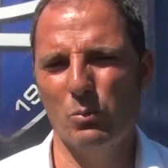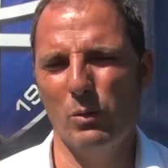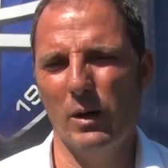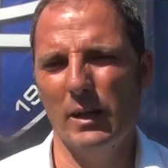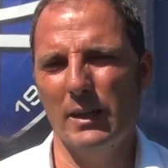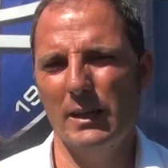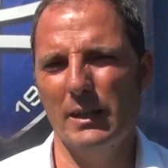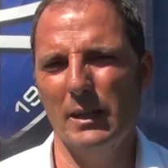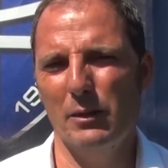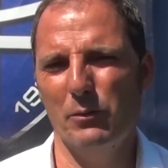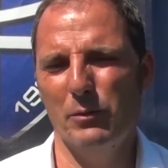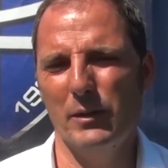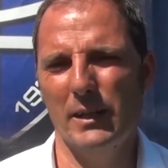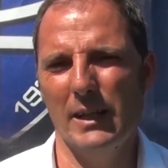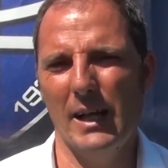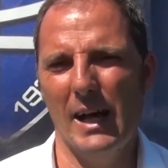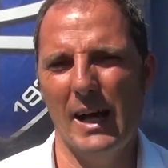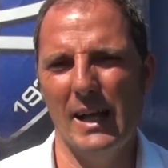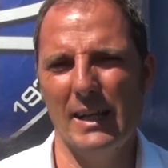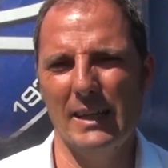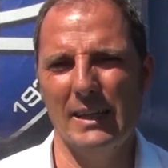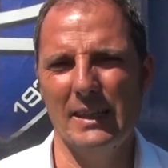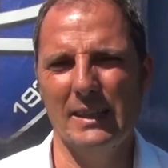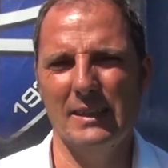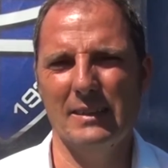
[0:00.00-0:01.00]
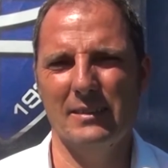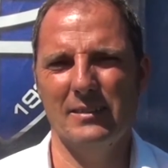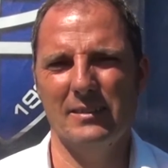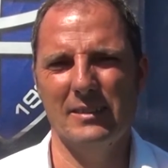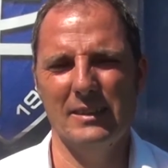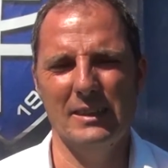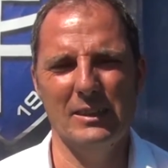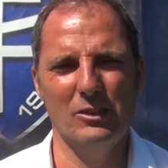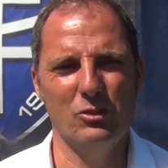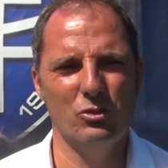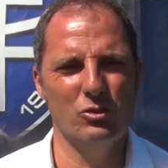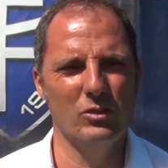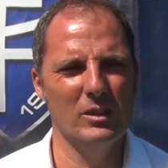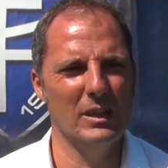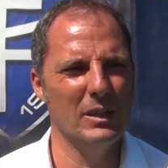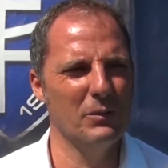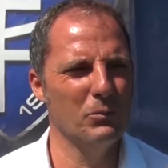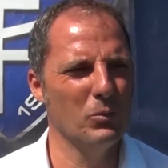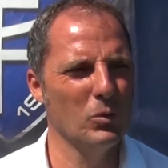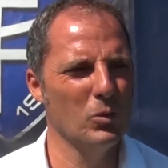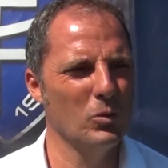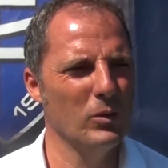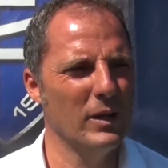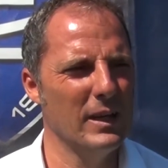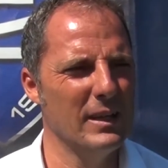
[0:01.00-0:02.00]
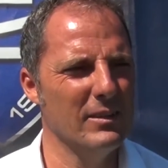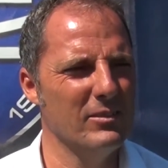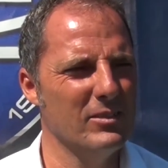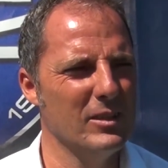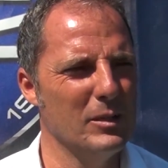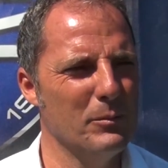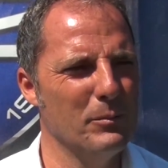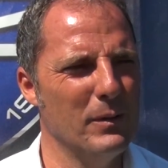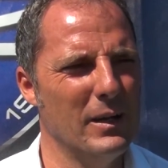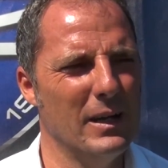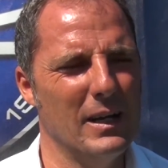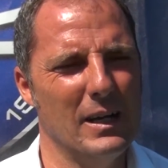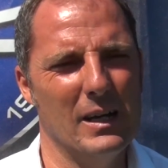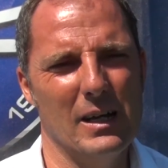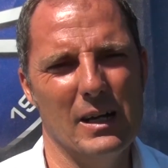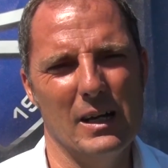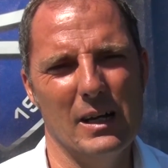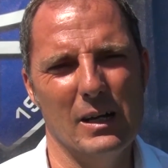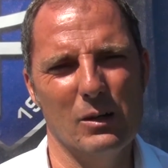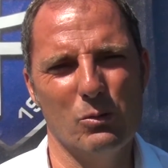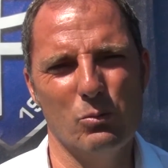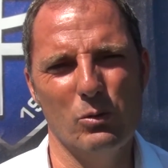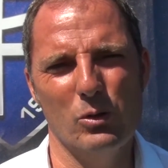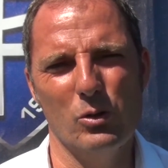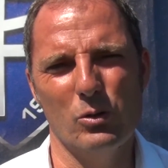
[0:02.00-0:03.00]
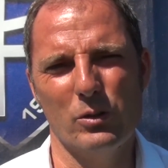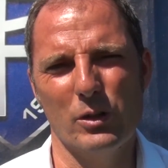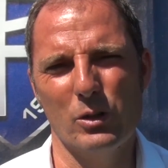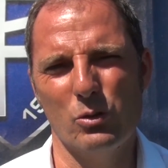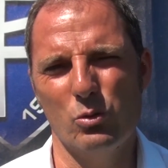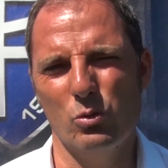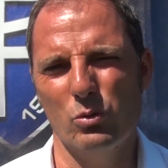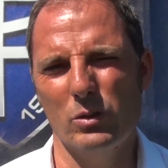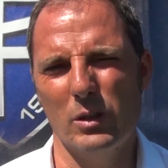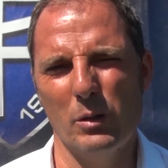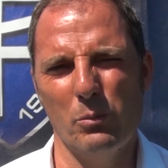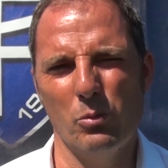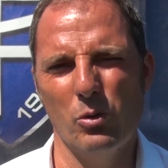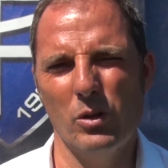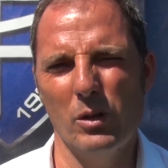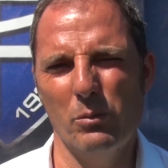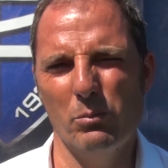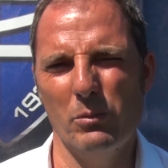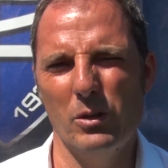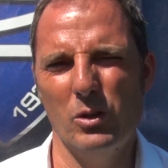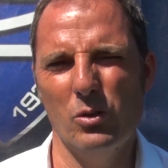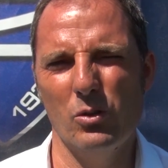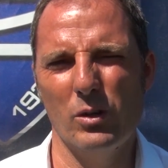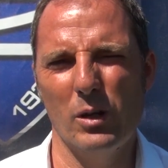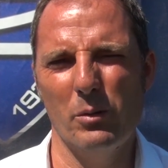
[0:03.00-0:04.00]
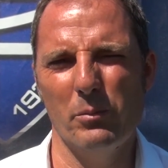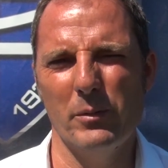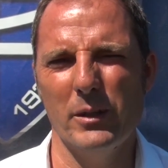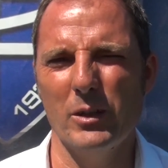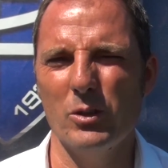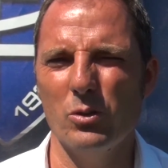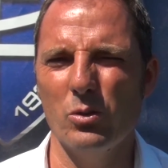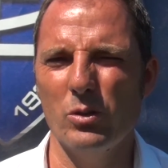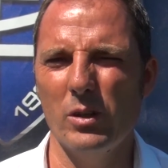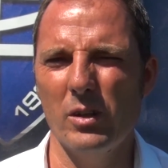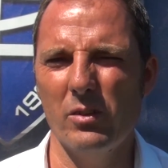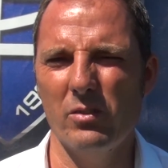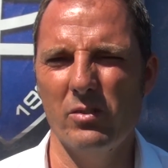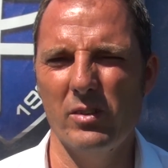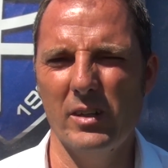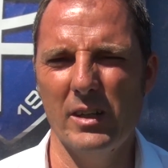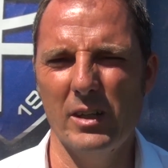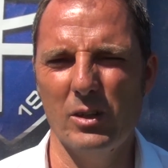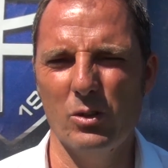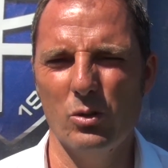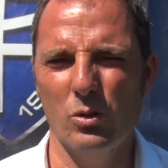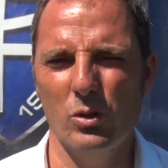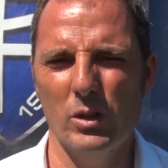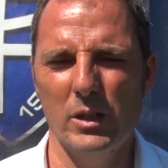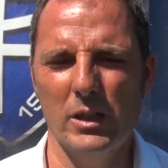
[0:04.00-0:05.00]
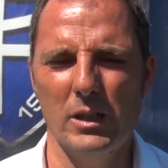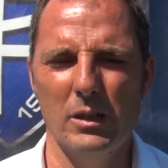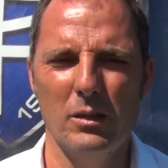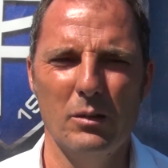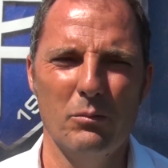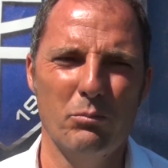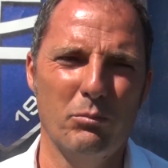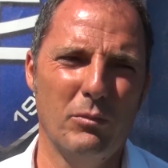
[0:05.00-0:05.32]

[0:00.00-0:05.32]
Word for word: quali le finali, sì ci devono essere, ma quello che conta poi è il miglioramento dei singoli,